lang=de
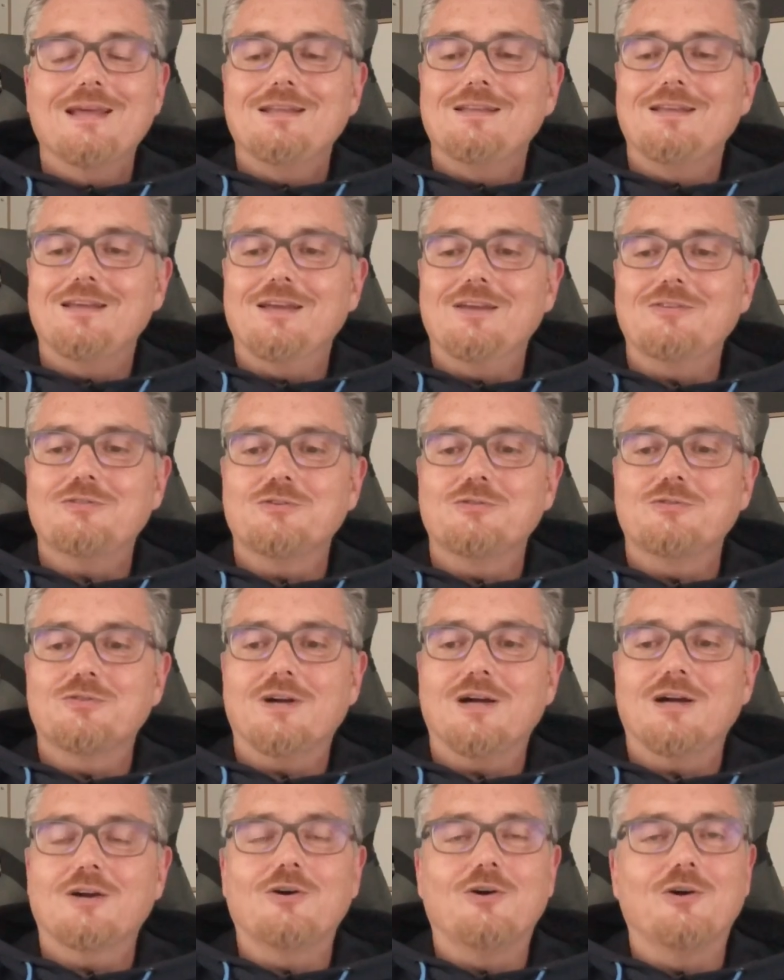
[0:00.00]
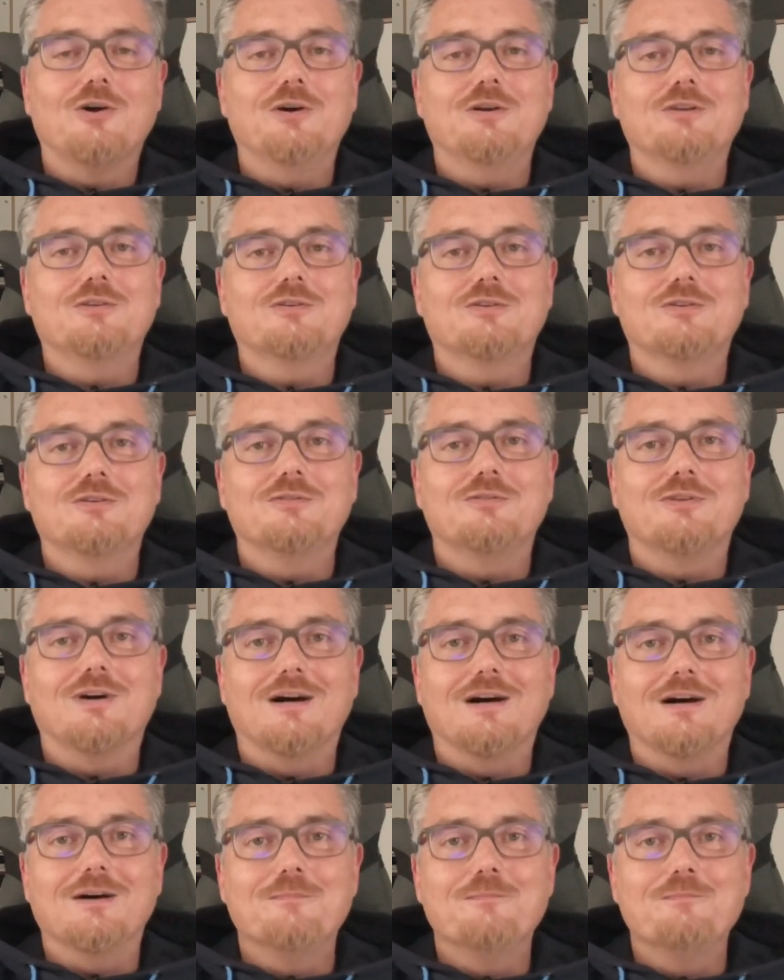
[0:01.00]
Die erste Frage heute
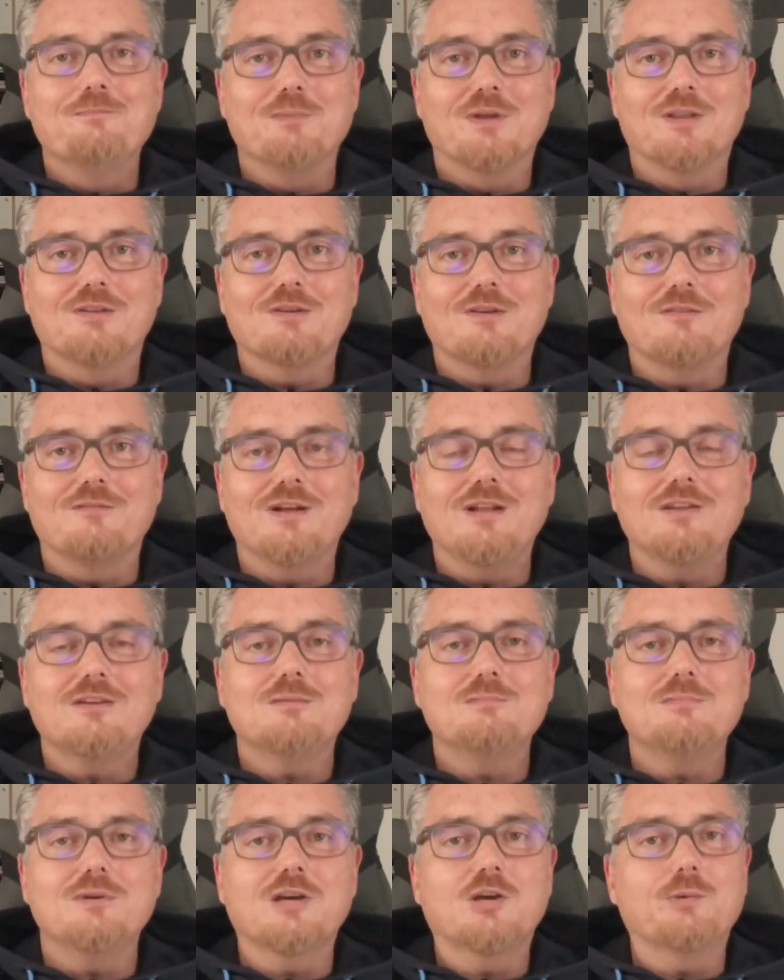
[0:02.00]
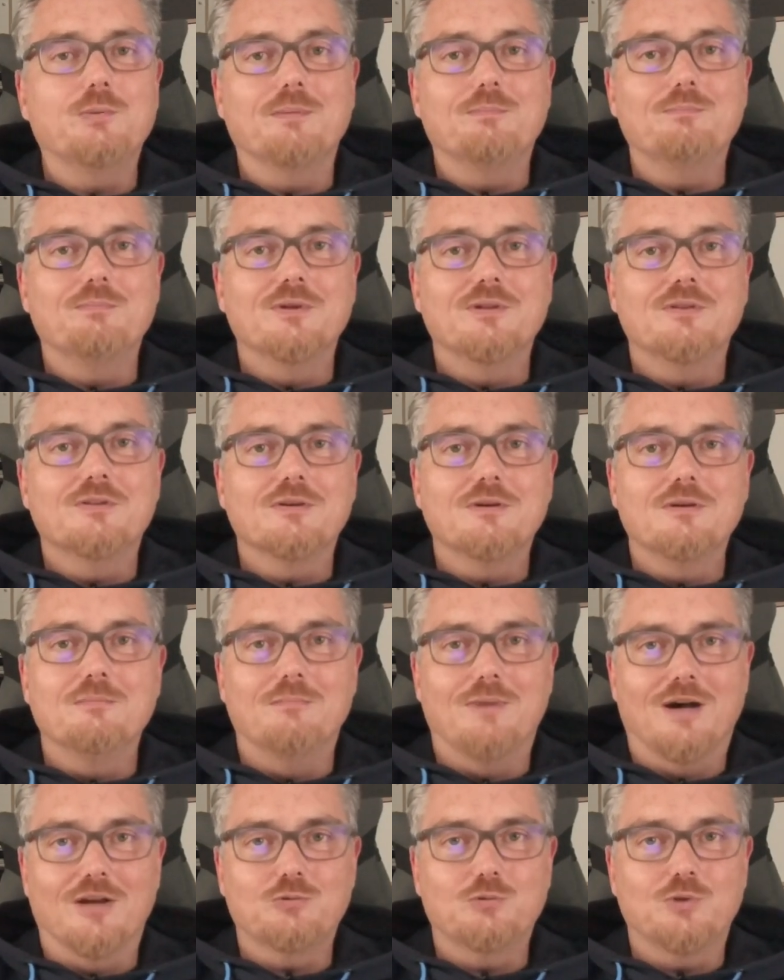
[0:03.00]
war, mit welchem Equipment
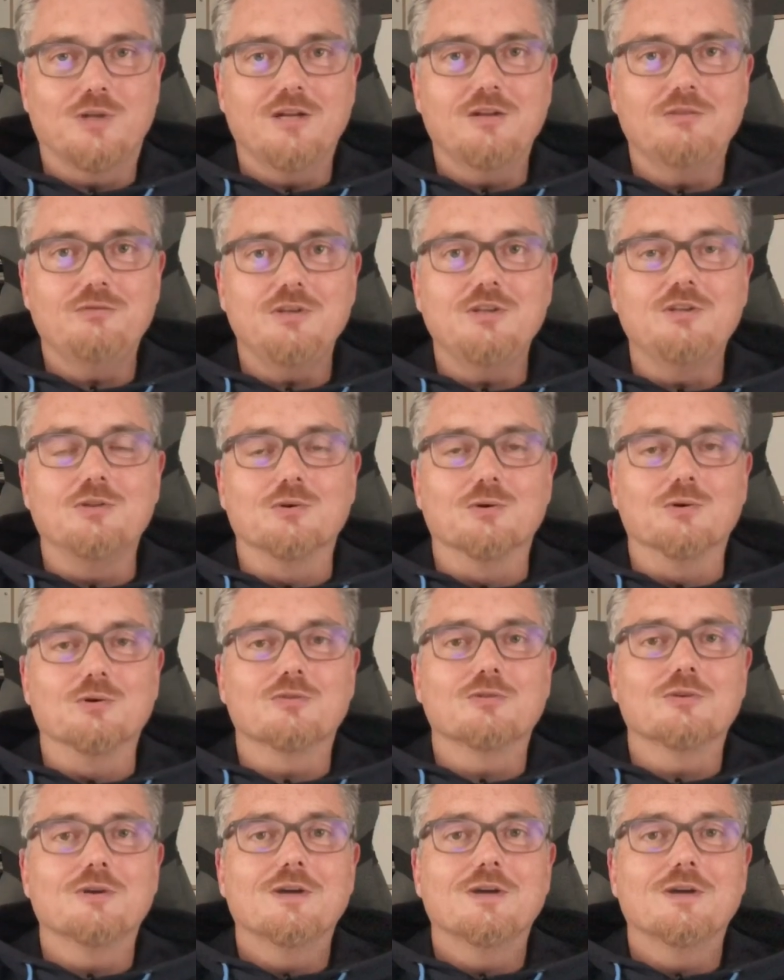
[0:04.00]
machst du deine Videos?